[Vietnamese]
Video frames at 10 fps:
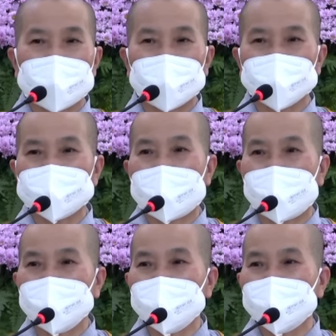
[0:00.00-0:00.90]
dầm
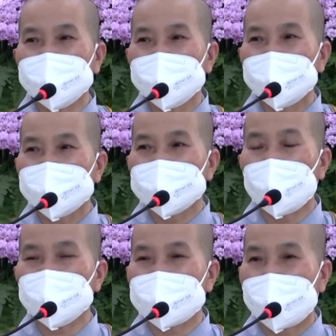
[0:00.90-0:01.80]
dãi,
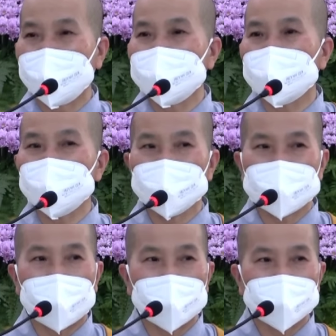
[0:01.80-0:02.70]
dầu dãi để nuôi
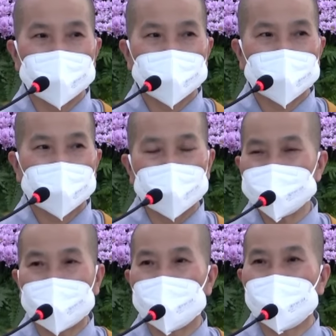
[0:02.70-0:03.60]
con,
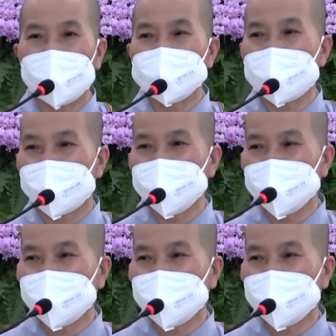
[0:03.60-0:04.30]
ông chồng quá dở.